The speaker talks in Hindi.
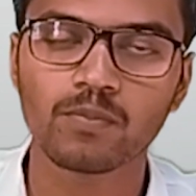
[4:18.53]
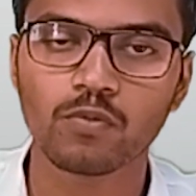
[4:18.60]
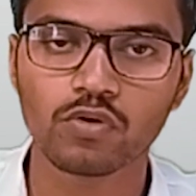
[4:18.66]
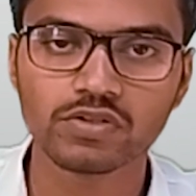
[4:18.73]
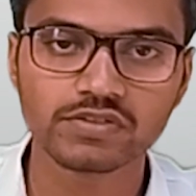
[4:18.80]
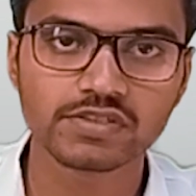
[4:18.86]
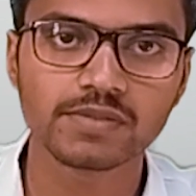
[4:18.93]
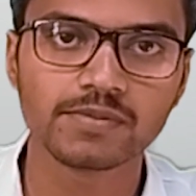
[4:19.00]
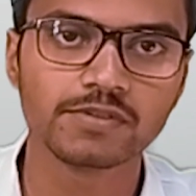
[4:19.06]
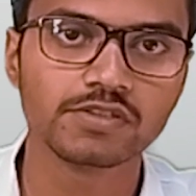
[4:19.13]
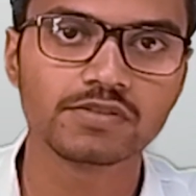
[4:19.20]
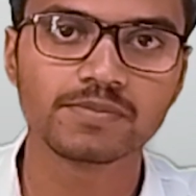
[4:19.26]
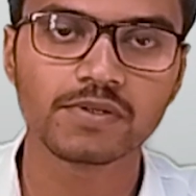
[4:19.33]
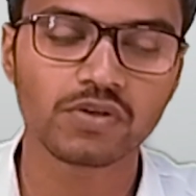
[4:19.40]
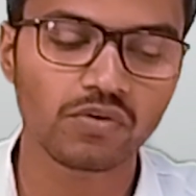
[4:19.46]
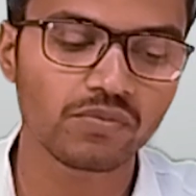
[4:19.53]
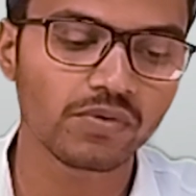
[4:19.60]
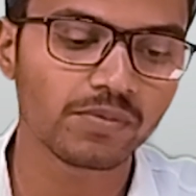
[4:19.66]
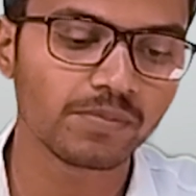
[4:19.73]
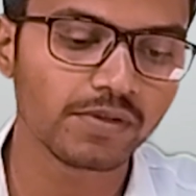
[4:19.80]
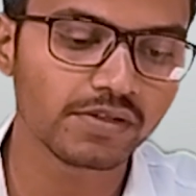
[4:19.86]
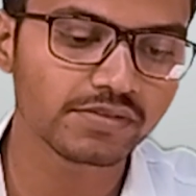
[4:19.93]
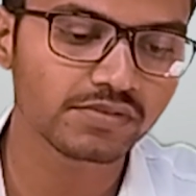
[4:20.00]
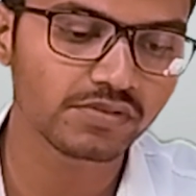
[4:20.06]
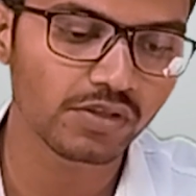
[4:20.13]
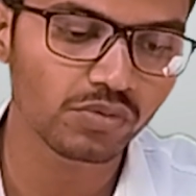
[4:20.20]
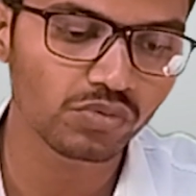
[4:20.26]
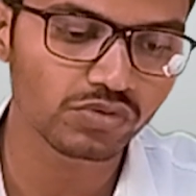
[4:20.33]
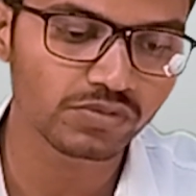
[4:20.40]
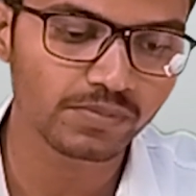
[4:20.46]
पॉइंट्स के बेसिस पे टॉप फाइव प्लेयर्स
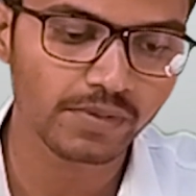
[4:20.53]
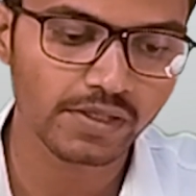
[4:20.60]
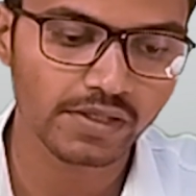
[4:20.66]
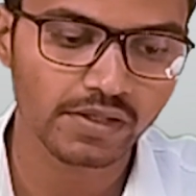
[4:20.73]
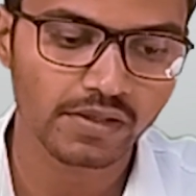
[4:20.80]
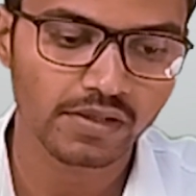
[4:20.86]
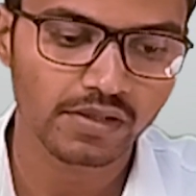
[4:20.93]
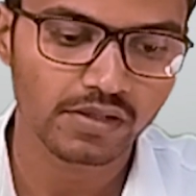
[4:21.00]
देखो इसमें